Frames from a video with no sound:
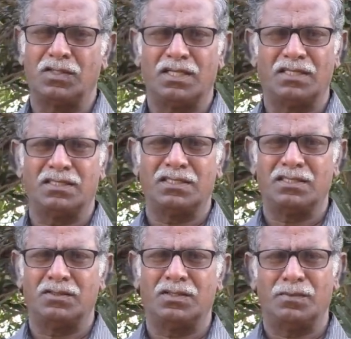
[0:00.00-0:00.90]
గజ్జి గజ్జిగా
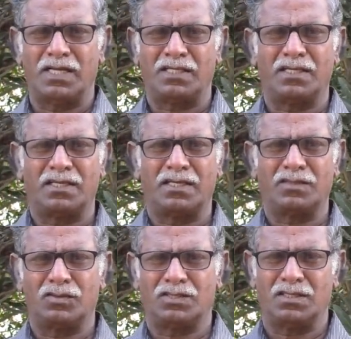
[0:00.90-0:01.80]
ఉండి మార్కెట్ రేట్ అంత
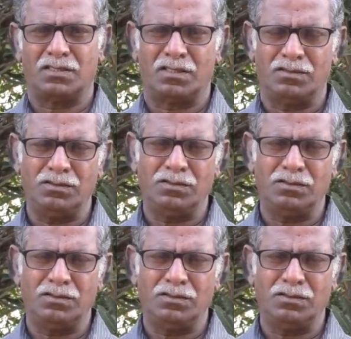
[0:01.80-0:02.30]
వచ్చేది కాదు